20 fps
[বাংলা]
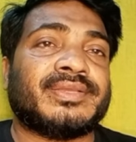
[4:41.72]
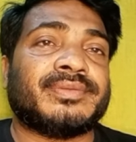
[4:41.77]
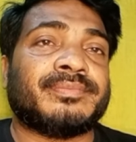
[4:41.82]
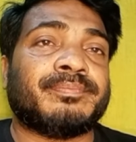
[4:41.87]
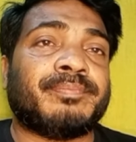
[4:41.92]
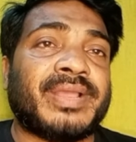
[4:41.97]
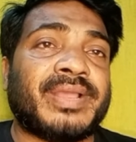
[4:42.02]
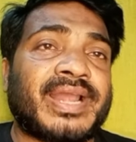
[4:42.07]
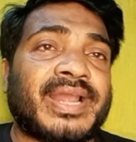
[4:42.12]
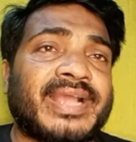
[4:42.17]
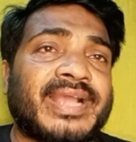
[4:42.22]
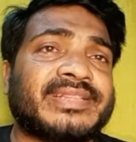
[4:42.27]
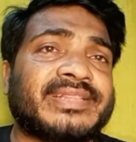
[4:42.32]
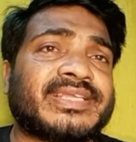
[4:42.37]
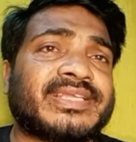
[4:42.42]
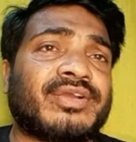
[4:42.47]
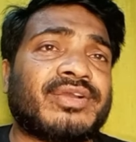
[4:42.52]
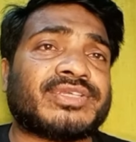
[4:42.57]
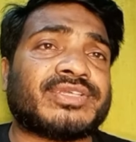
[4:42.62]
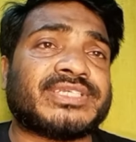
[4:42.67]

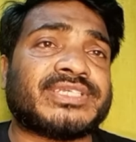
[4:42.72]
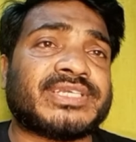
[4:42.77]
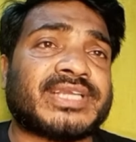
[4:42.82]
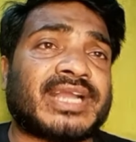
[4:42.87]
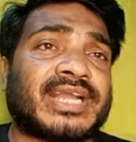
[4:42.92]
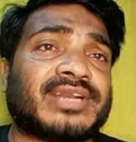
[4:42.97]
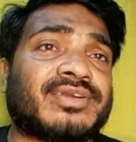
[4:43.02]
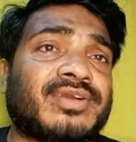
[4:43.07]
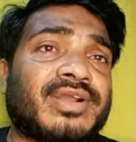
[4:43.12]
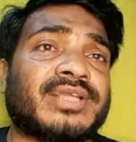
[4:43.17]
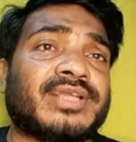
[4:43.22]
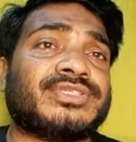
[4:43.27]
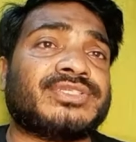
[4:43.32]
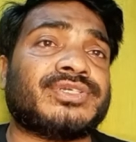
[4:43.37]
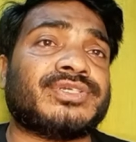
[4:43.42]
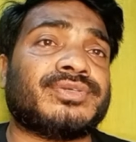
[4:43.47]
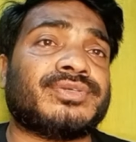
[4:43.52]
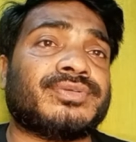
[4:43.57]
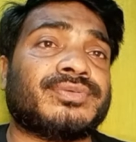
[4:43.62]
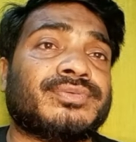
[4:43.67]
বেলায়েতকে অস্বীকার করার
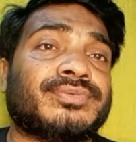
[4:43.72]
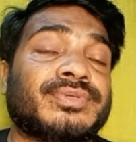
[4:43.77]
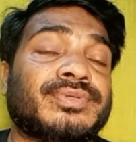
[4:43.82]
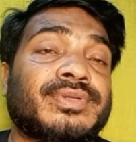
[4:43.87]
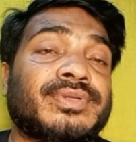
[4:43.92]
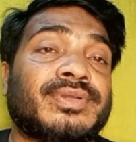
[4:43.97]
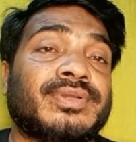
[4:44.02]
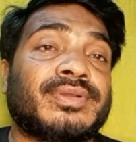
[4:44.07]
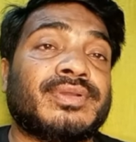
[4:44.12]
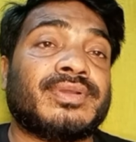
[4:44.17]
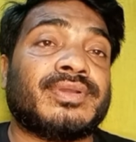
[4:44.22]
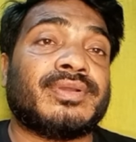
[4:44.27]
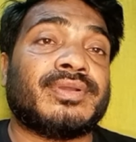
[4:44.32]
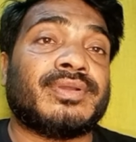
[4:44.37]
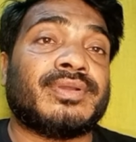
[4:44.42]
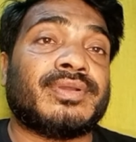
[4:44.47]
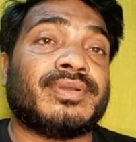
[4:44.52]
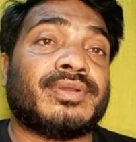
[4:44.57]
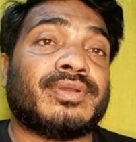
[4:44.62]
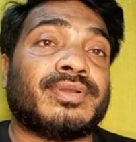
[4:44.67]
জন্য
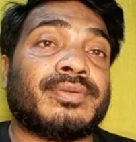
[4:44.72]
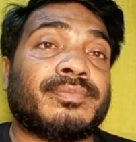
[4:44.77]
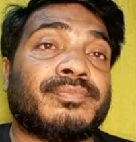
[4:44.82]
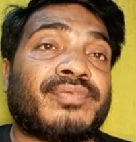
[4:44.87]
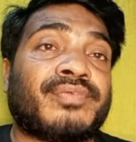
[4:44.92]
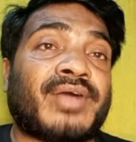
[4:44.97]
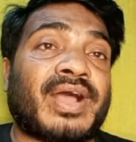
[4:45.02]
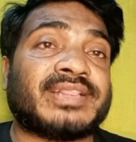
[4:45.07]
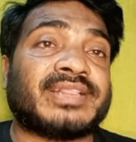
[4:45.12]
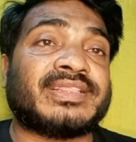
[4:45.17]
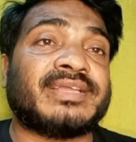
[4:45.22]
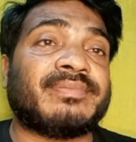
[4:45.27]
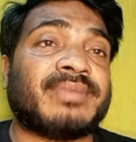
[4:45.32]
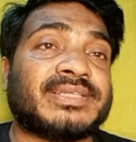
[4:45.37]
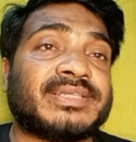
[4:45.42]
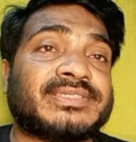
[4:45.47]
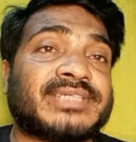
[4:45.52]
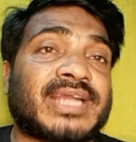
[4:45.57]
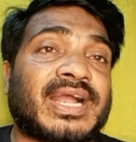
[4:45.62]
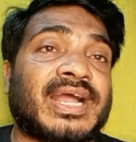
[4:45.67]
ফাতেমা
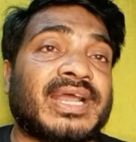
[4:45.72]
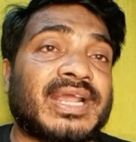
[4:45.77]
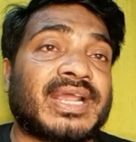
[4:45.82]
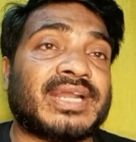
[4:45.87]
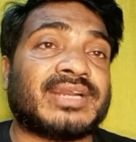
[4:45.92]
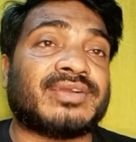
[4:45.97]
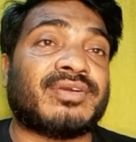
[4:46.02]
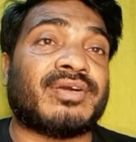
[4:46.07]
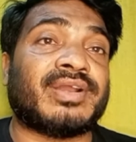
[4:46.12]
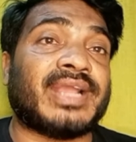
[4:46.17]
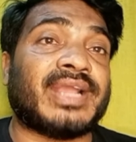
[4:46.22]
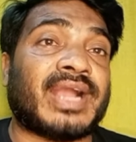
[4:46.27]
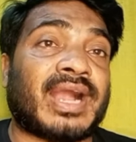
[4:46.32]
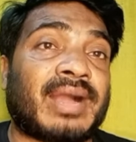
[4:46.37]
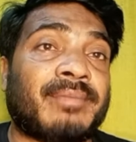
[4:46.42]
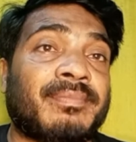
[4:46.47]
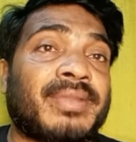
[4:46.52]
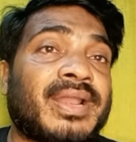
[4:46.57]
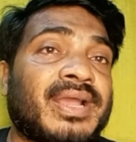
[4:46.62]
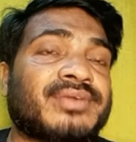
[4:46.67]
জাহারার ঘরে
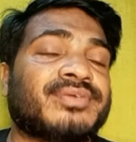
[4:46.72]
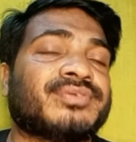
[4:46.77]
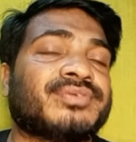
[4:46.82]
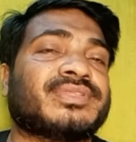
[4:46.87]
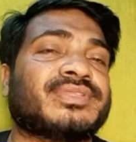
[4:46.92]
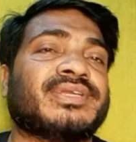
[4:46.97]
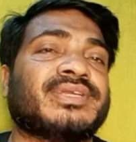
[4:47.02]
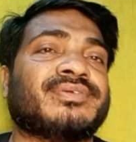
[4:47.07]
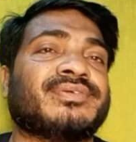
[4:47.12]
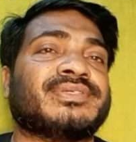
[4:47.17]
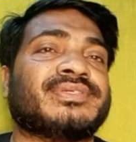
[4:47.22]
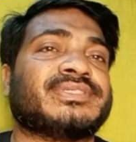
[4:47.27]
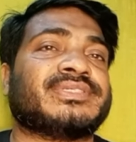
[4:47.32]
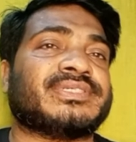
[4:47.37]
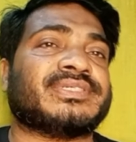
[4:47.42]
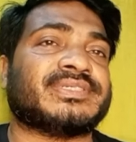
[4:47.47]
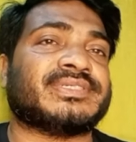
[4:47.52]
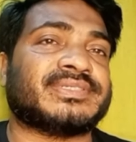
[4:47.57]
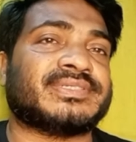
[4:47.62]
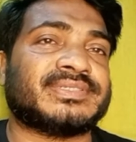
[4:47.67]
হামলা করতে হয়েছে
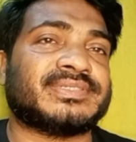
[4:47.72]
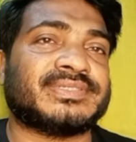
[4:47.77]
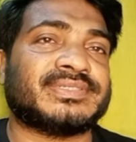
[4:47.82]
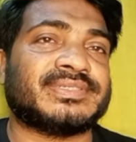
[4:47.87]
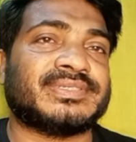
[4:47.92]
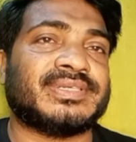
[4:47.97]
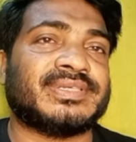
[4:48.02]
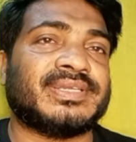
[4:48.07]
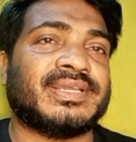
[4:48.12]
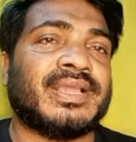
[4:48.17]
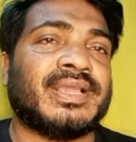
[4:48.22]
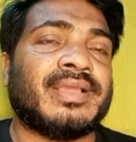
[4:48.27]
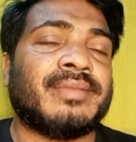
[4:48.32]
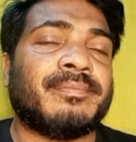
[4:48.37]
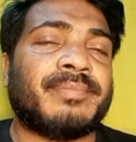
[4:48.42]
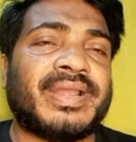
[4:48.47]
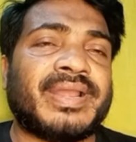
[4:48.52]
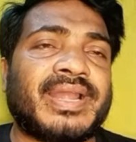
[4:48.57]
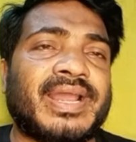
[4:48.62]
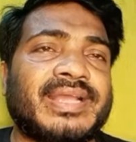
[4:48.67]

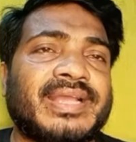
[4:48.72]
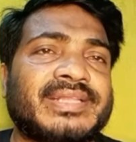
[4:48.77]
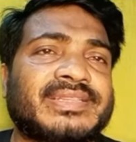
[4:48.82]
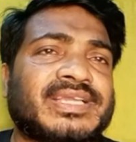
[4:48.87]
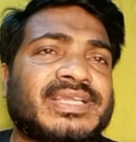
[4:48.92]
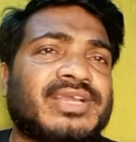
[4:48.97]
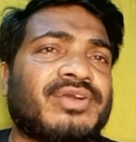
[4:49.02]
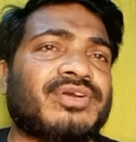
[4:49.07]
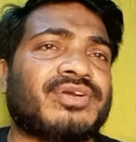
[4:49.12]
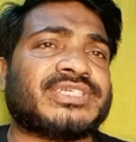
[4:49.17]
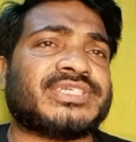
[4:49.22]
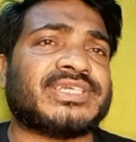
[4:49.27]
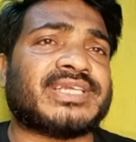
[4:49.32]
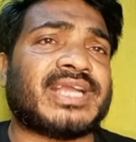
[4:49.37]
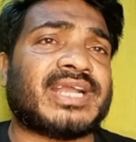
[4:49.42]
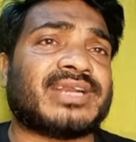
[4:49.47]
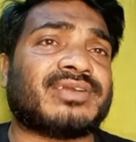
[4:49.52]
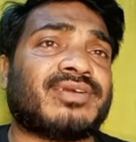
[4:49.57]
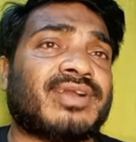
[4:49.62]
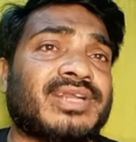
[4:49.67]
বেলায়েতকে
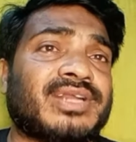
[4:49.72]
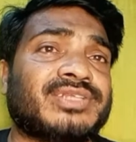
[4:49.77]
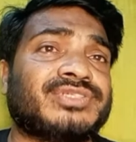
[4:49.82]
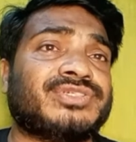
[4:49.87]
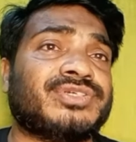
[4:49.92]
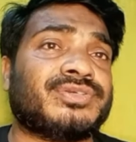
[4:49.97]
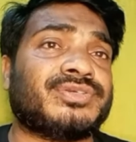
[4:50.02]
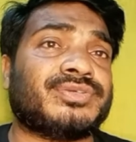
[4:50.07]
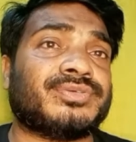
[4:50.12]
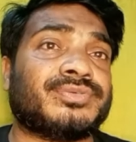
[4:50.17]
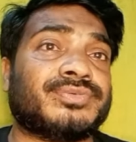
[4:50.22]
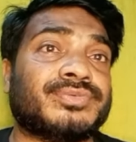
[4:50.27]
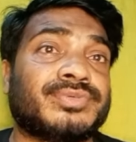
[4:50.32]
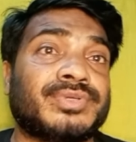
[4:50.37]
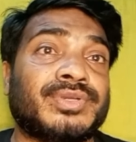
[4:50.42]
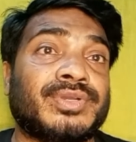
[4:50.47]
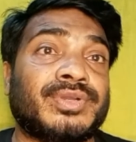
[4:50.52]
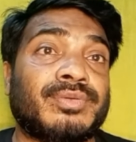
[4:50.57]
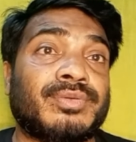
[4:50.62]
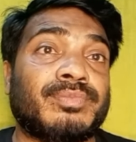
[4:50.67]
অস্বীকার করার জন্য
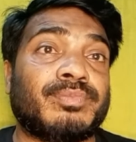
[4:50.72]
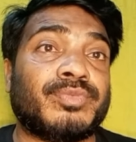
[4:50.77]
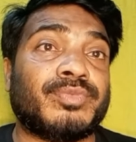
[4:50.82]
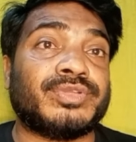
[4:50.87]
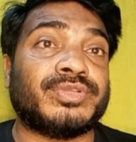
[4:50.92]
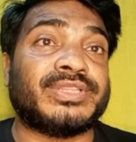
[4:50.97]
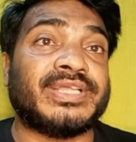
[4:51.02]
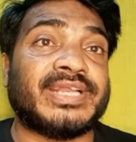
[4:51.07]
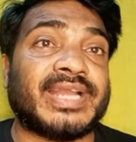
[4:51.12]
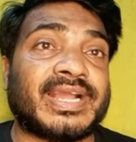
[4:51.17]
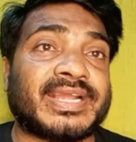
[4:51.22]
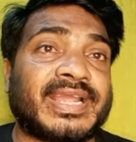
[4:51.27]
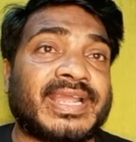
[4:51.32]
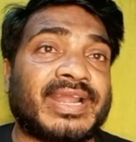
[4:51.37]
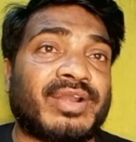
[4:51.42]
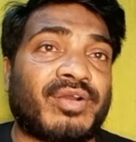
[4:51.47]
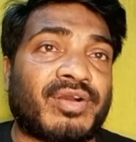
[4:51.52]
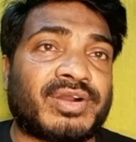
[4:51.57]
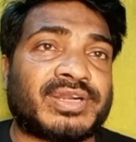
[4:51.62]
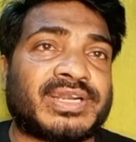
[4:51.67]
মদিনাকে
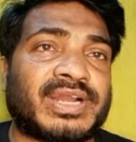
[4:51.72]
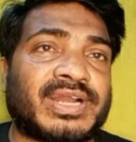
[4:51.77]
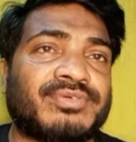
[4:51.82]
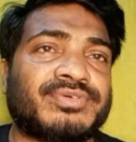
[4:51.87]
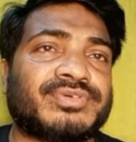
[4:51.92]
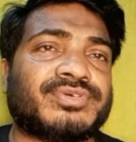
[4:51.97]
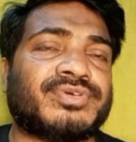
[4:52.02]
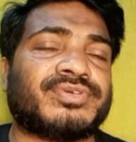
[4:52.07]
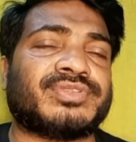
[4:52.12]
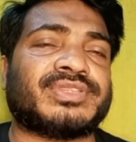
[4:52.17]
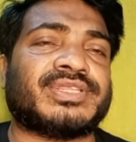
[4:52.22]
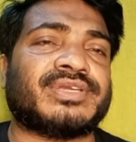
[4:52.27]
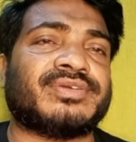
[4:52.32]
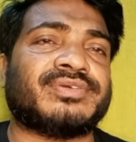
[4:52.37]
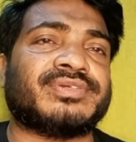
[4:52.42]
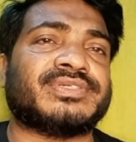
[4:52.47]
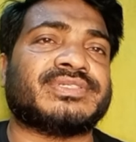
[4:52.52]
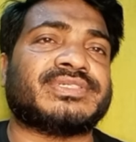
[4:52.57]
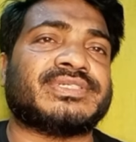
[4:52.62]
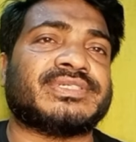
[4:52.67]
লকডাউন করতে
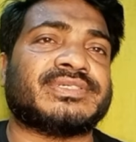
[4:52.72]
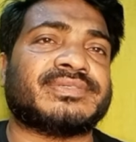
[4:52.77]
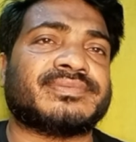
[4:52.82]
হয়েছে